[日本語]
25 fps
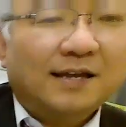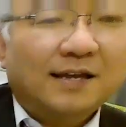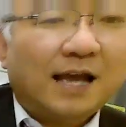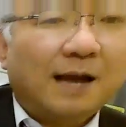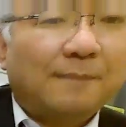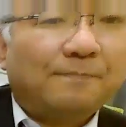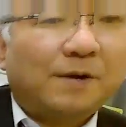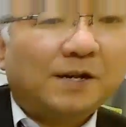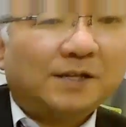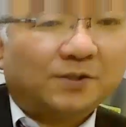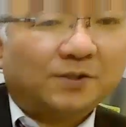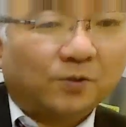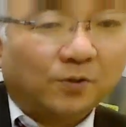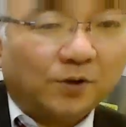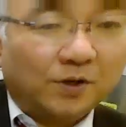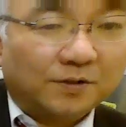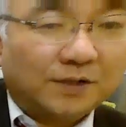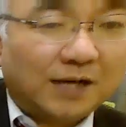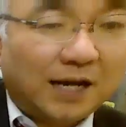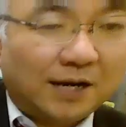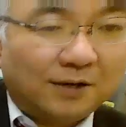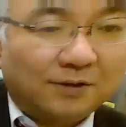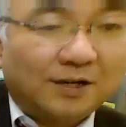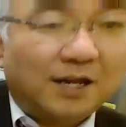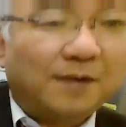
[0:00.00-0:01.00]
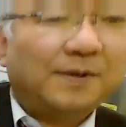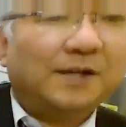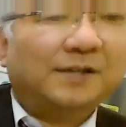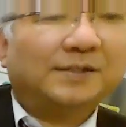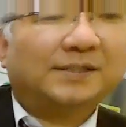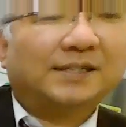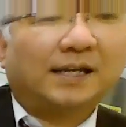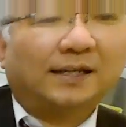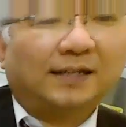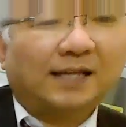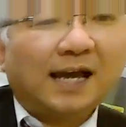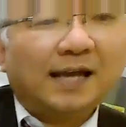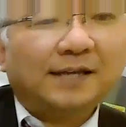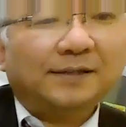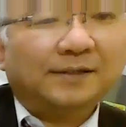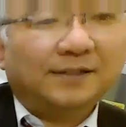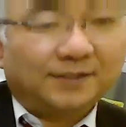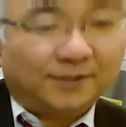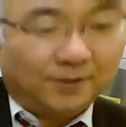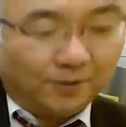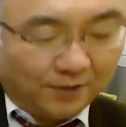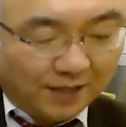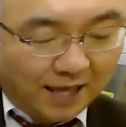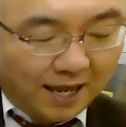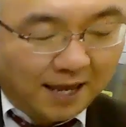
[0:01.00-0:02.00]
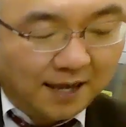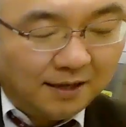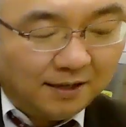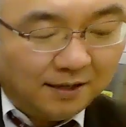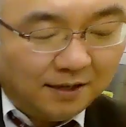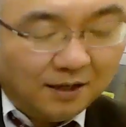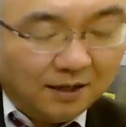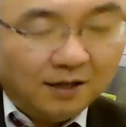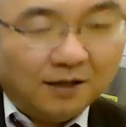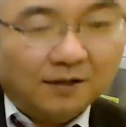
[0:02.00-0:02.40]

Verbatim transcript: やっぱりそれくらいのレベルしかないんですよね。